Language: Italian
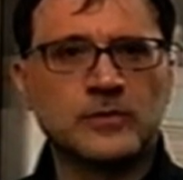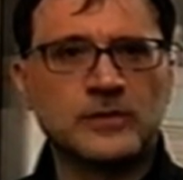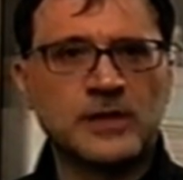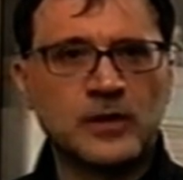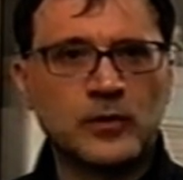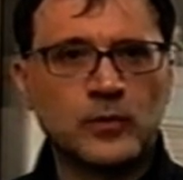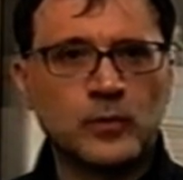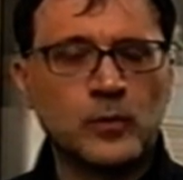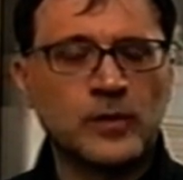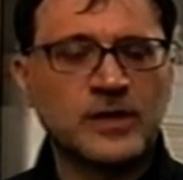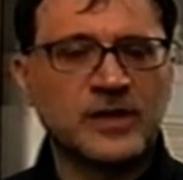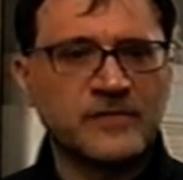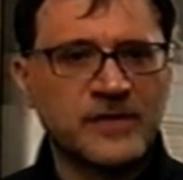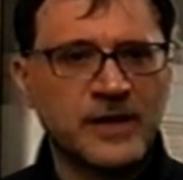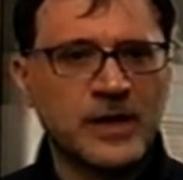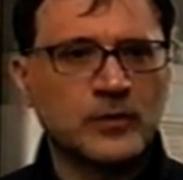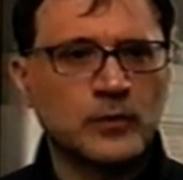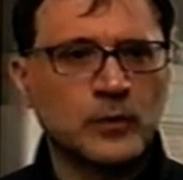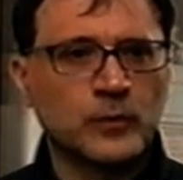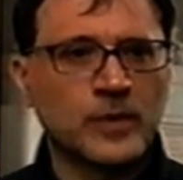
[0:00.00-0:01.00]
nel cuore
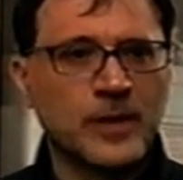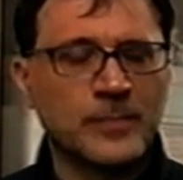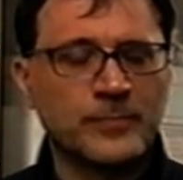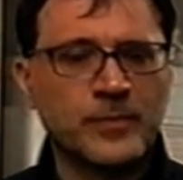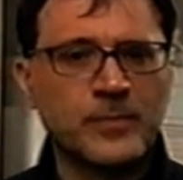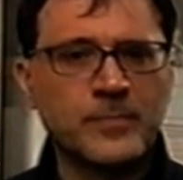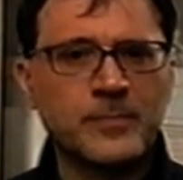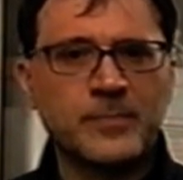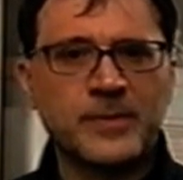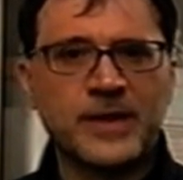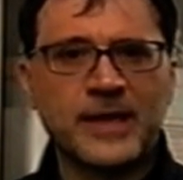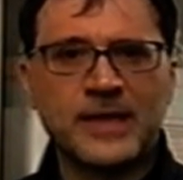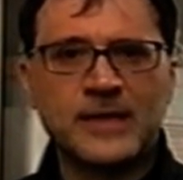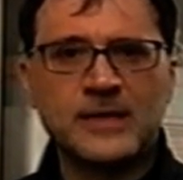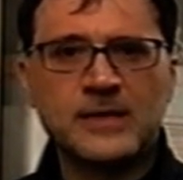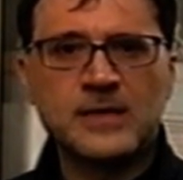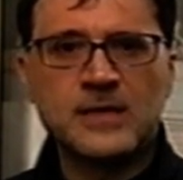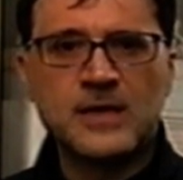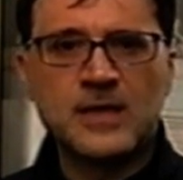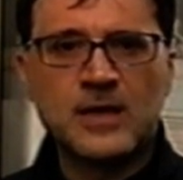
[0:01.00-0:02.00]
venendo qui a
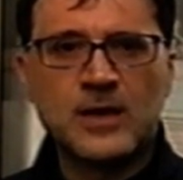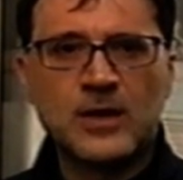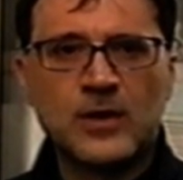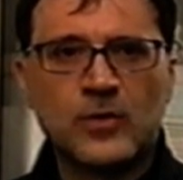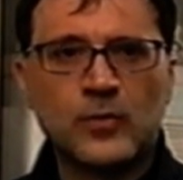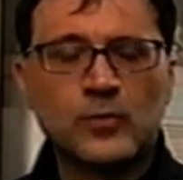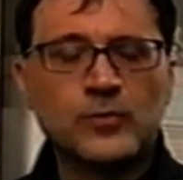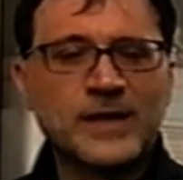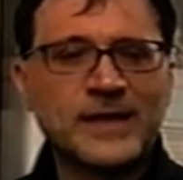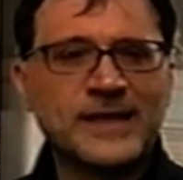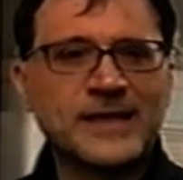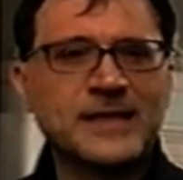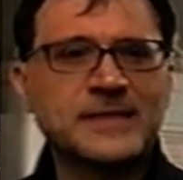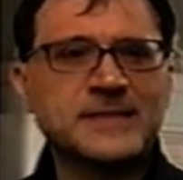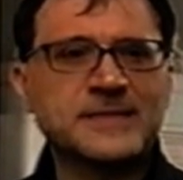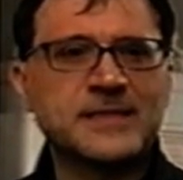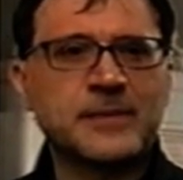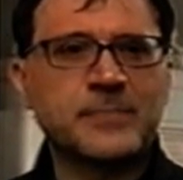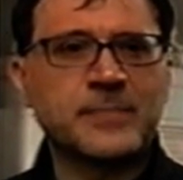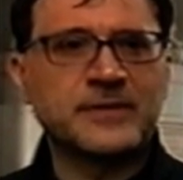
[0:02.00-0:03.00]
Pompei una
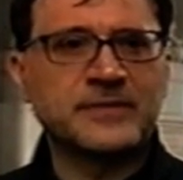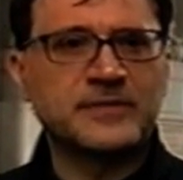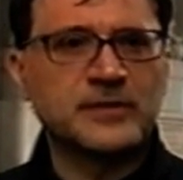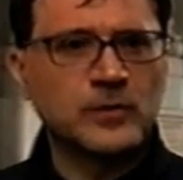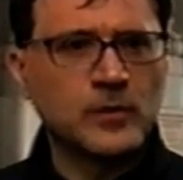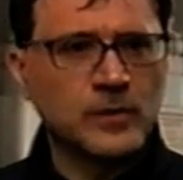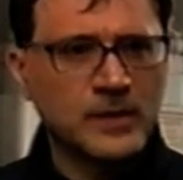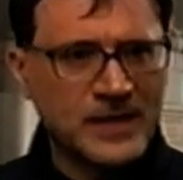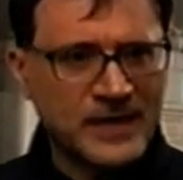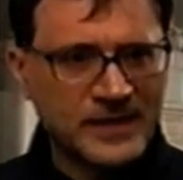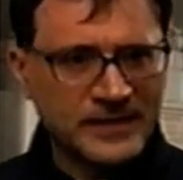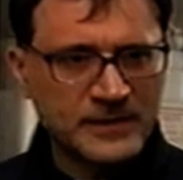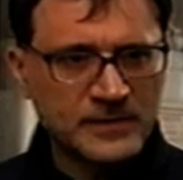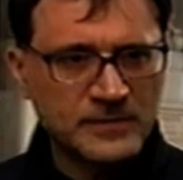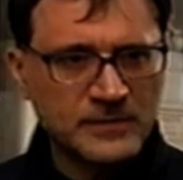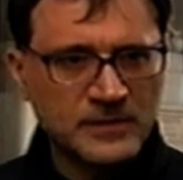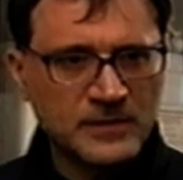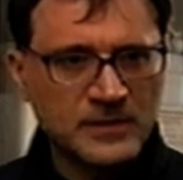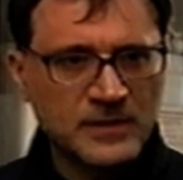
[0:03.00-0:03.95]
grazia particolare